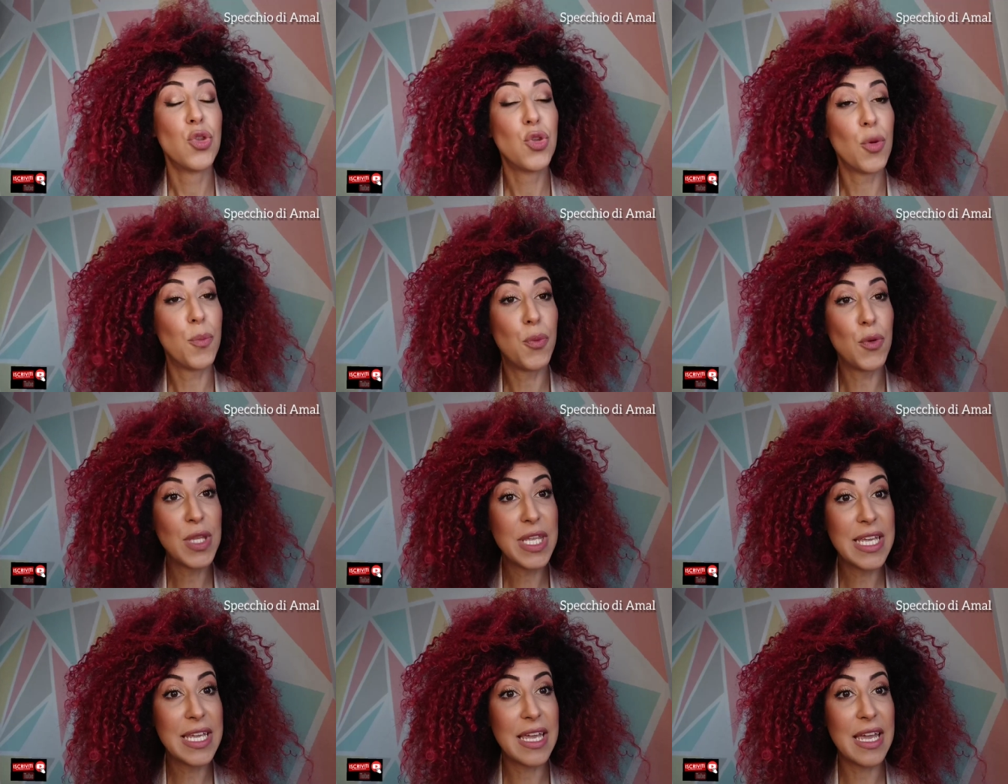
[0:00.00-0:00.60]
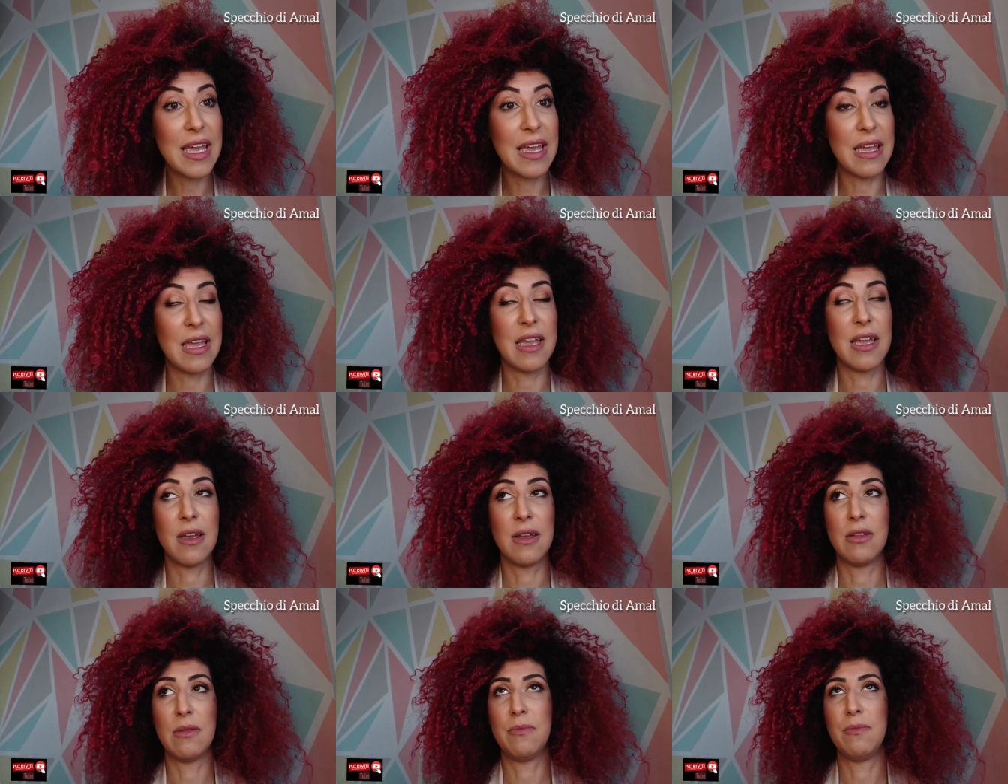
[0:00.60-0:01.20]

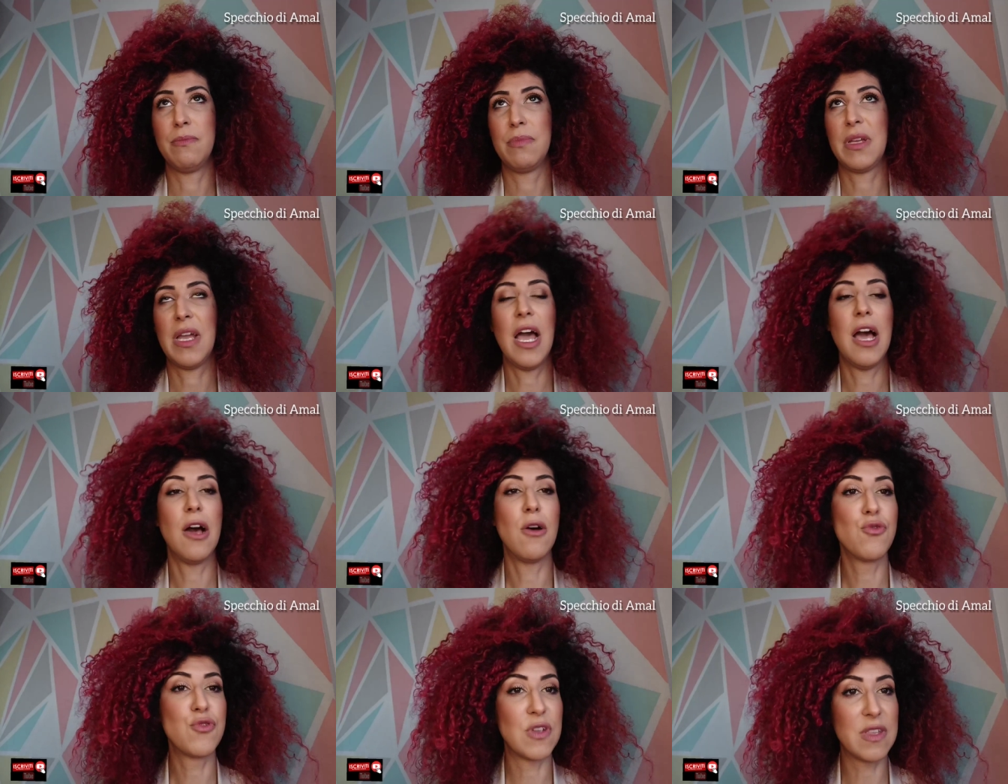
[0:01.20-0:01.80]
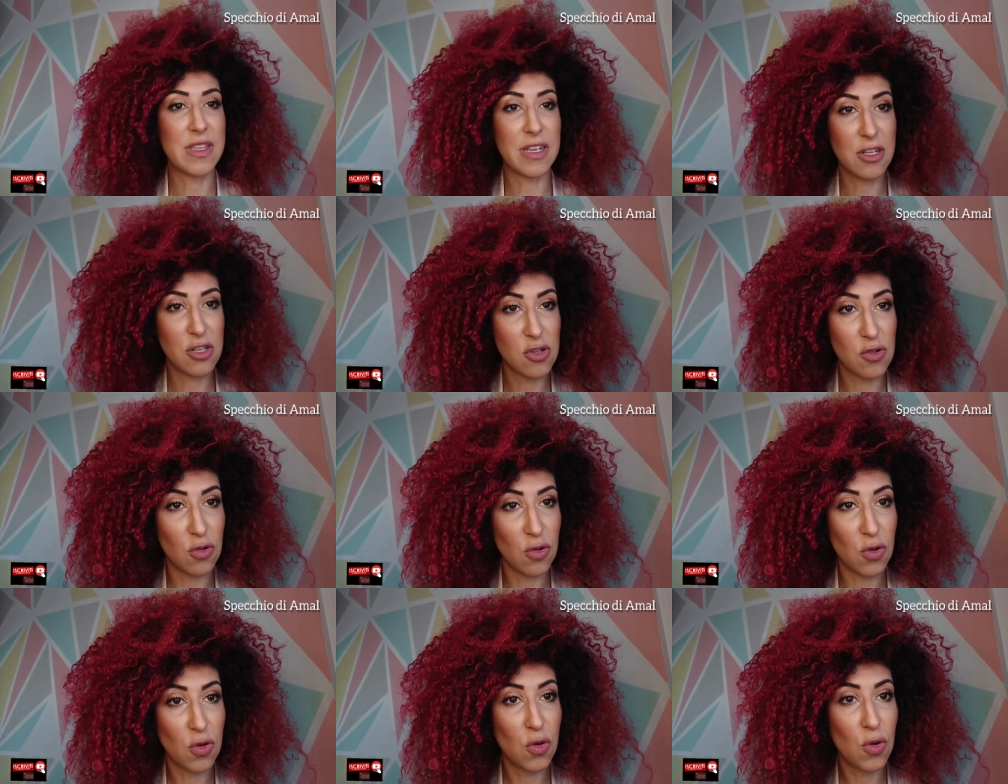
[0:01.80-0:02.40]
dopodiché, eh, causa
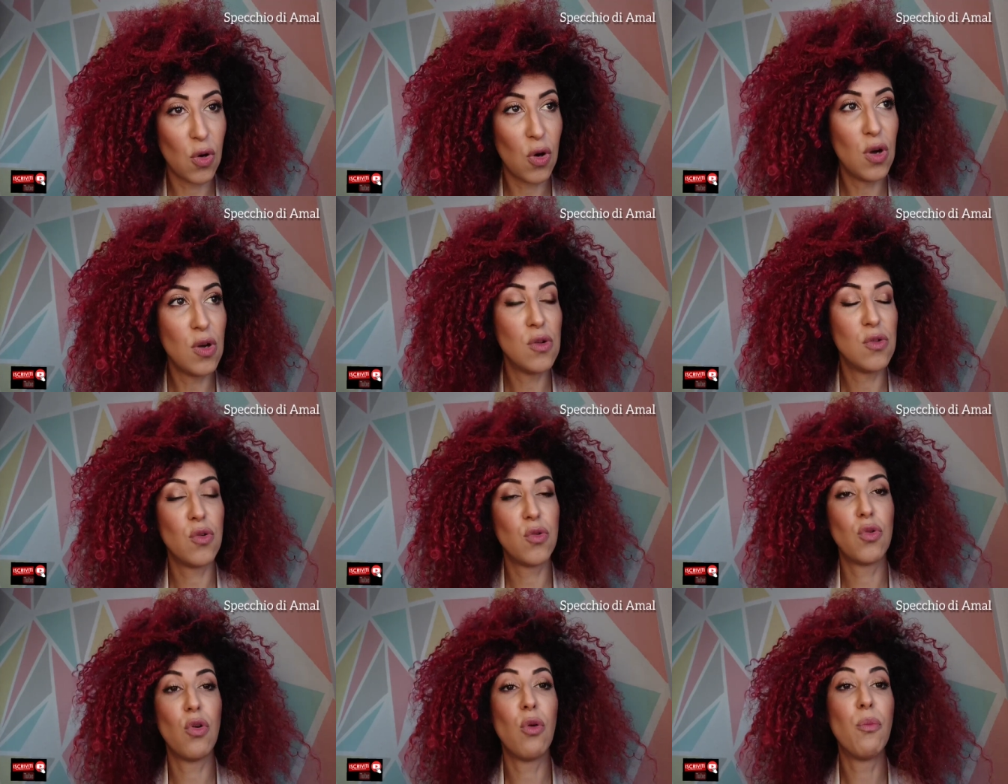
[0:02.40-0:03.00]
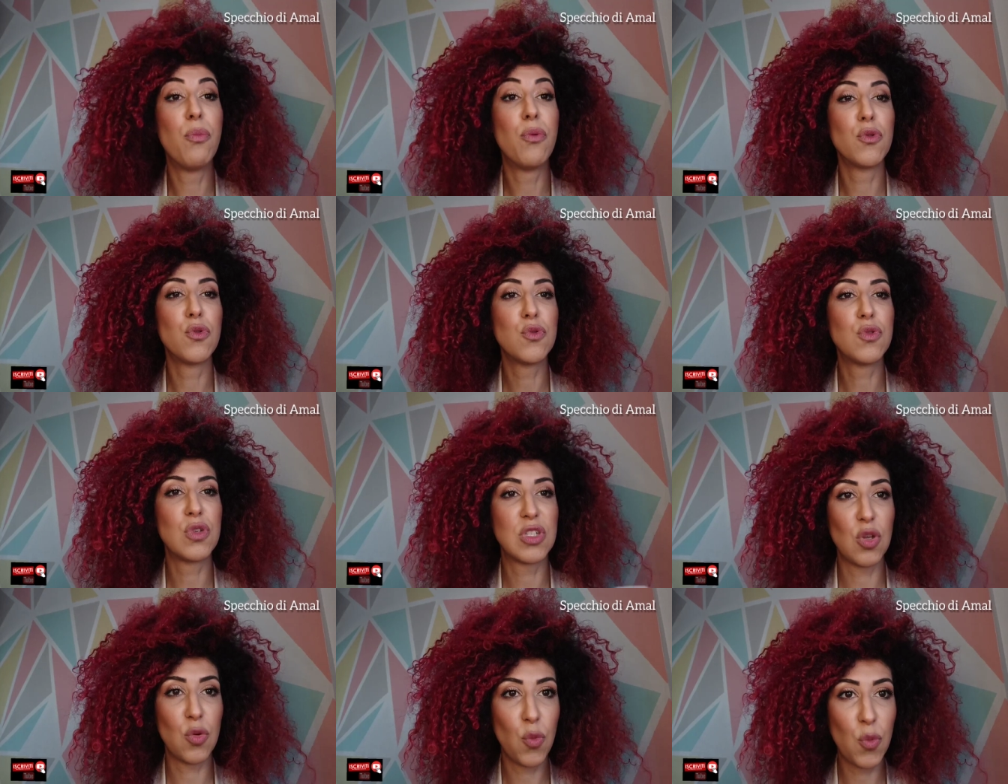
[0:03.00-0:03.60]
trasloco, non ho potuto
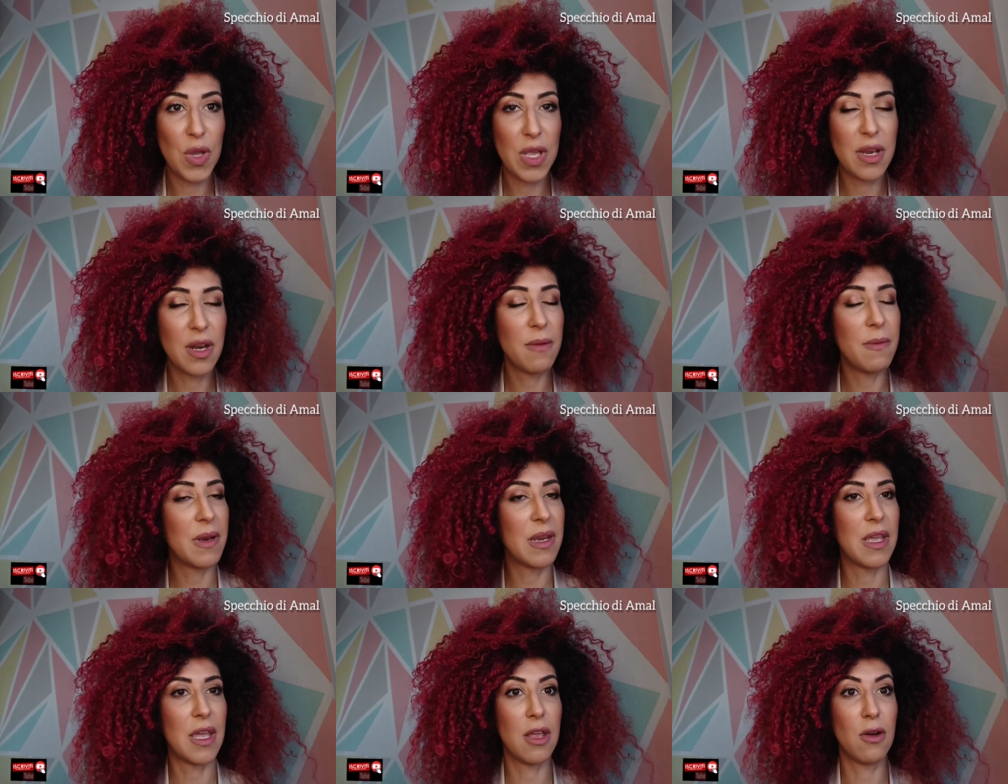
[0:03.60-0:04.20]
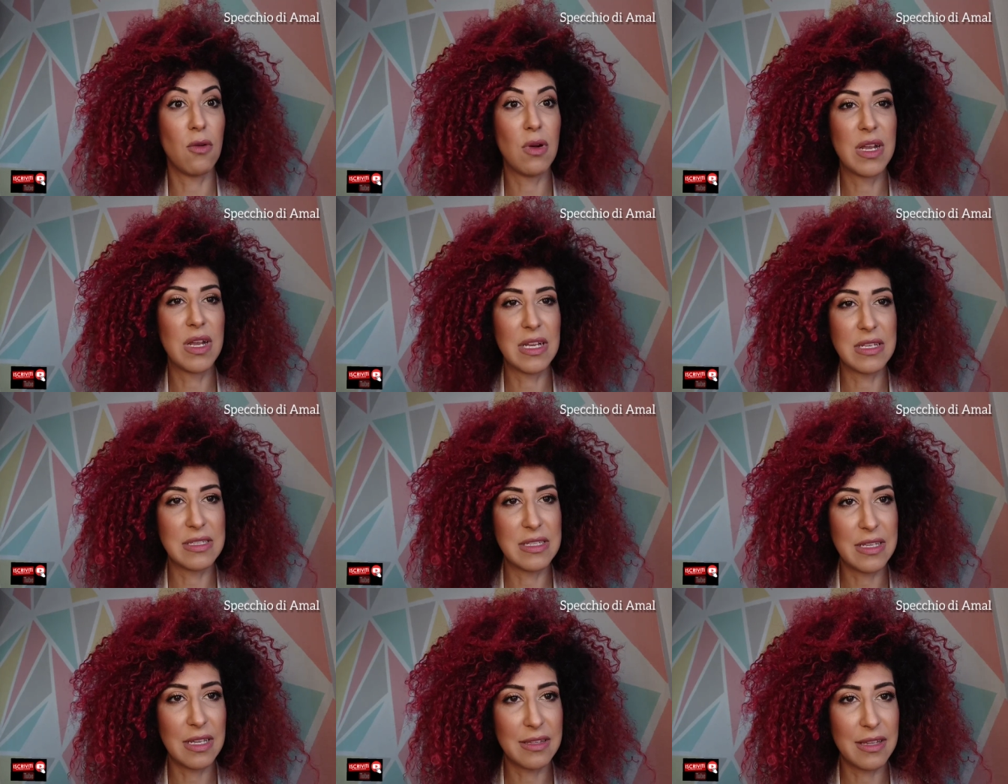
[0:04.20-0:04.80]
eseguire perché era un
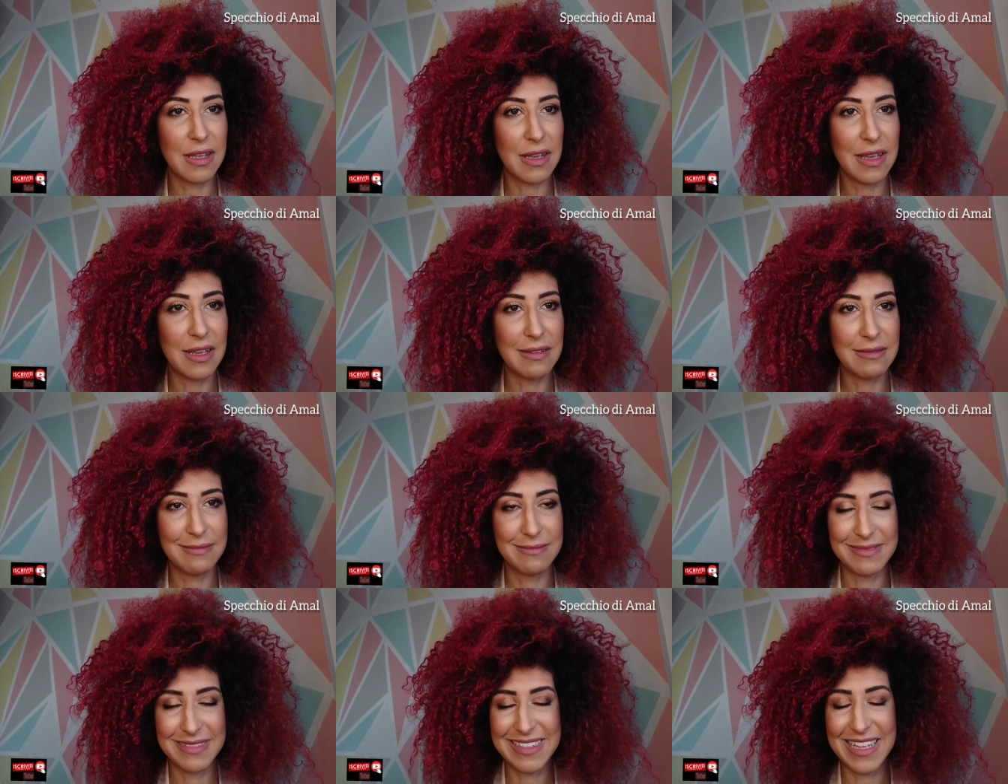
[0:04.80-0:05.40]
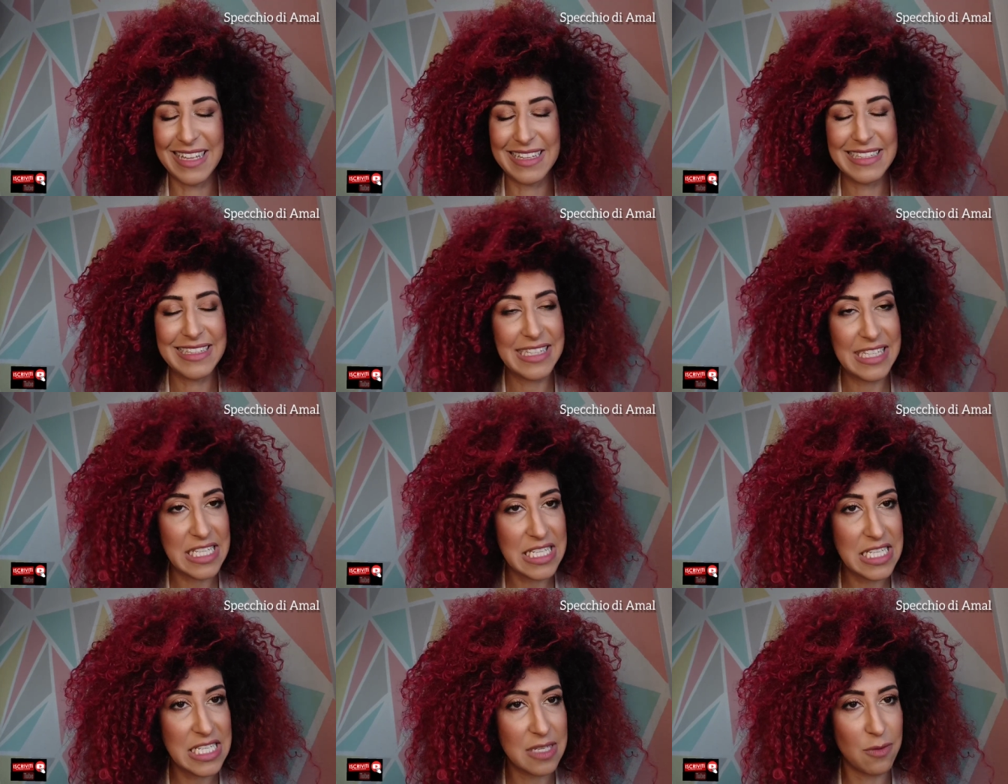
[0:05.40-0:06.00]
casinata
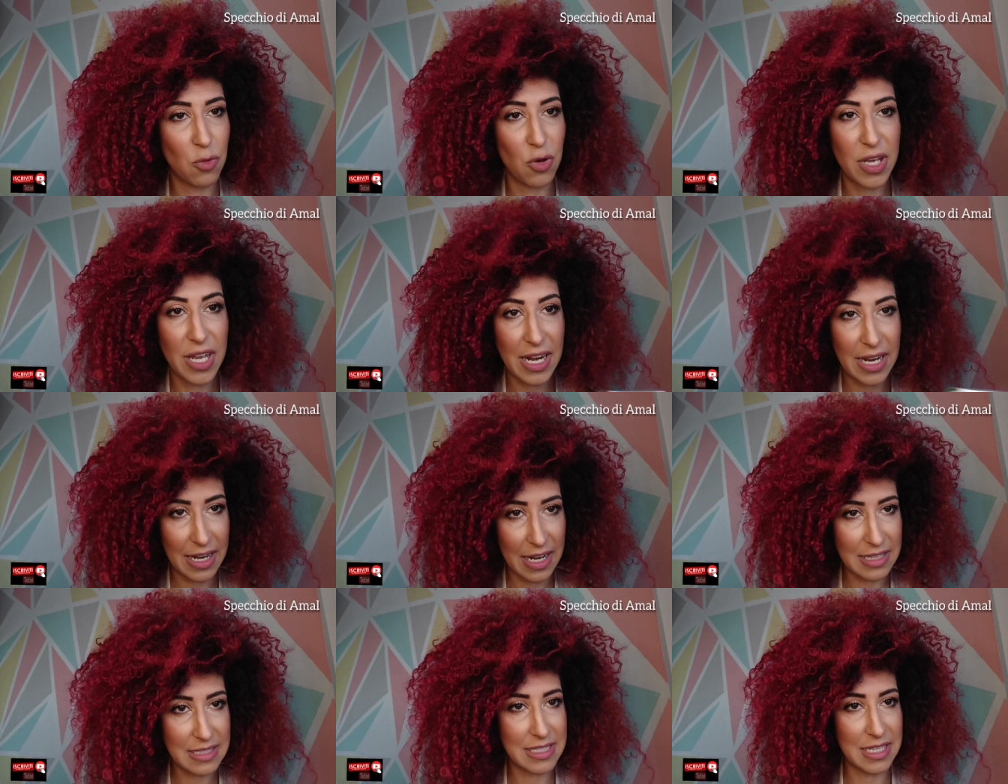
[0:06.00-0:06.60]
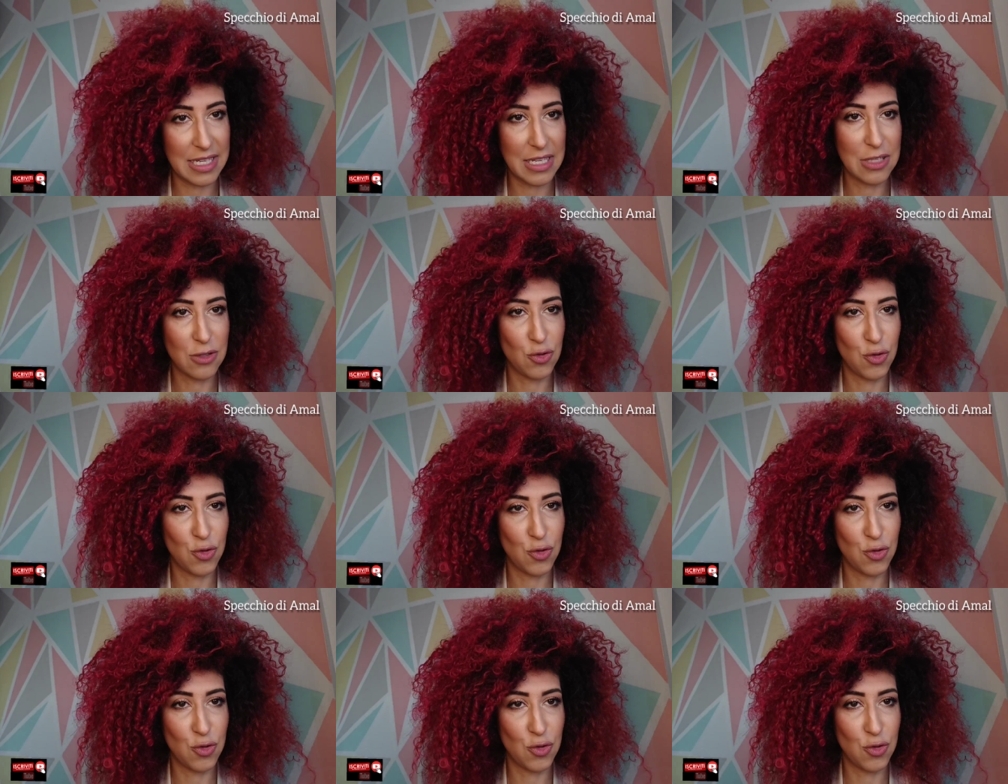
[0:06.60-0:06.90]
tantissimo, cara grazie che